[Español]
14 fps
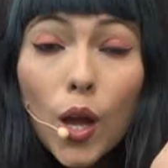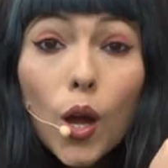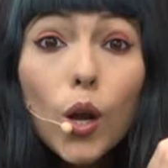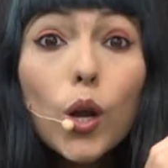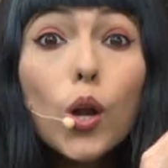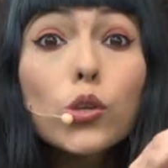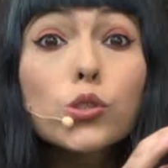
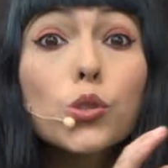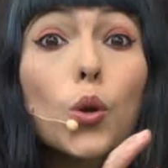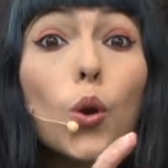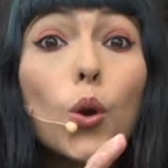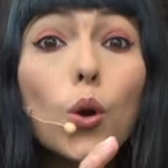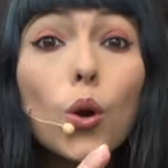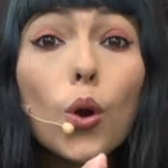los
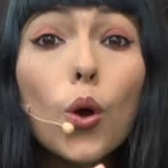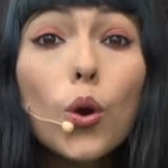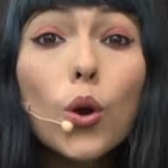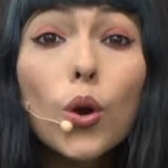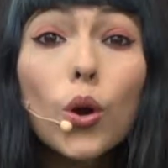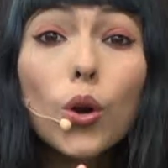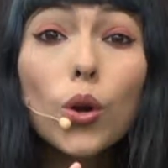
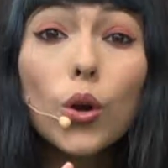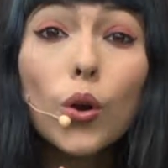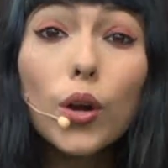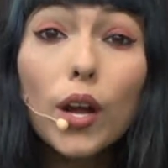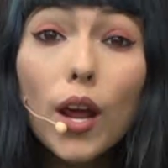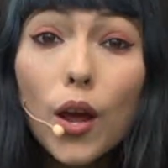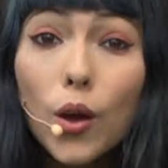
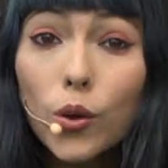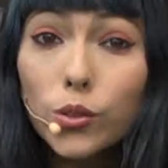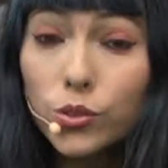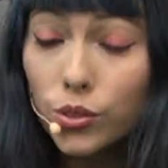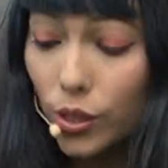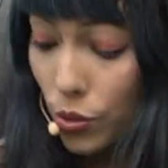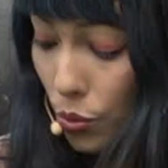
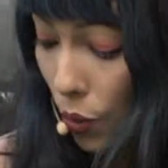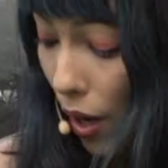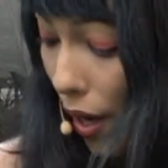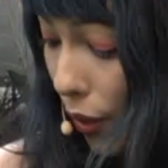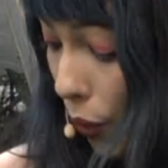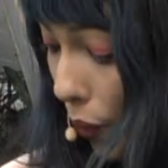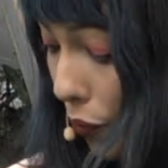ronroneos de su
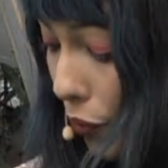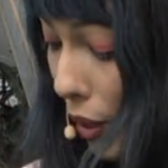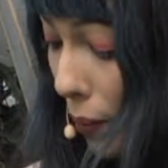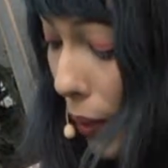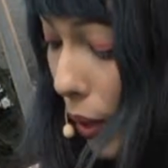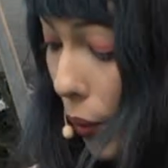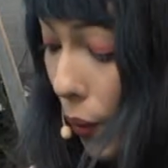gato
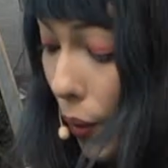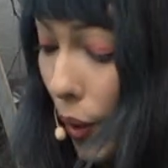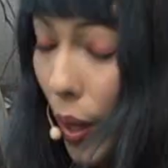efímero,